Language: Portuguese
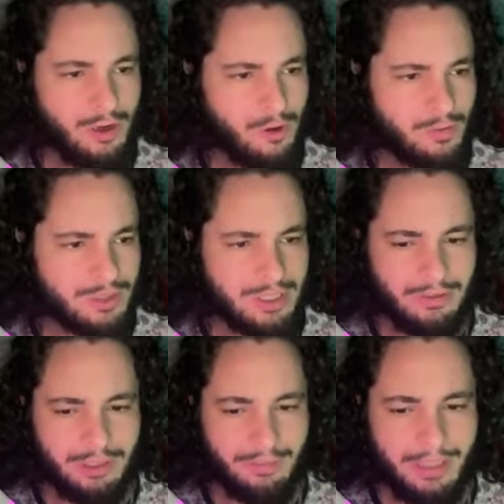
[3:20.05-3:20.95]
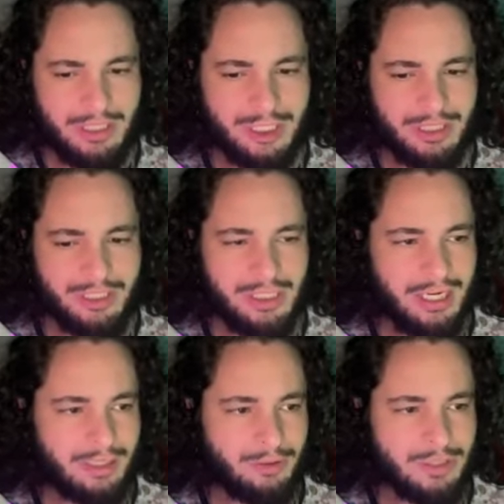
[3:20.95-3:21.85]
Consigo também já deixar,
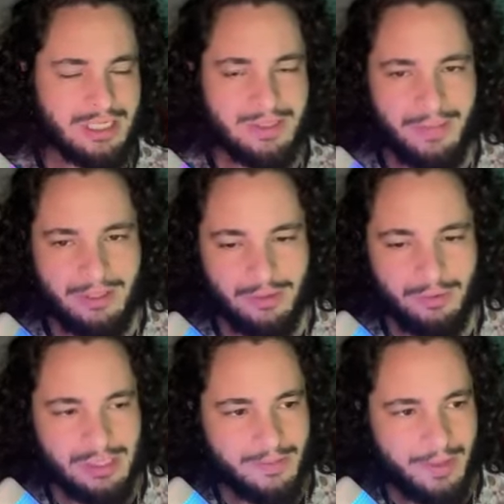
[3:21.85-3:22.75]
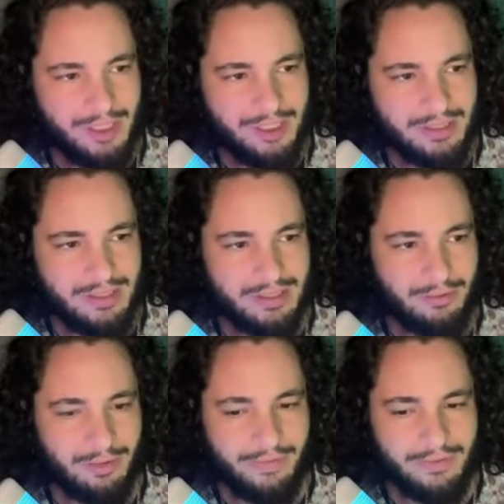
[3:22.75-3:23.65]
né? Todas as minhas outras páginas estão
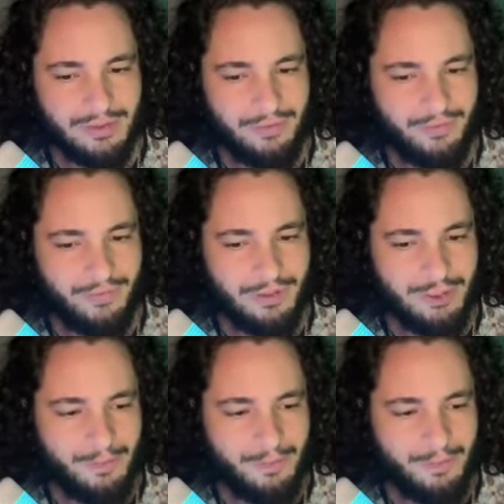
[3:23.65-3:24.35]
no level 120.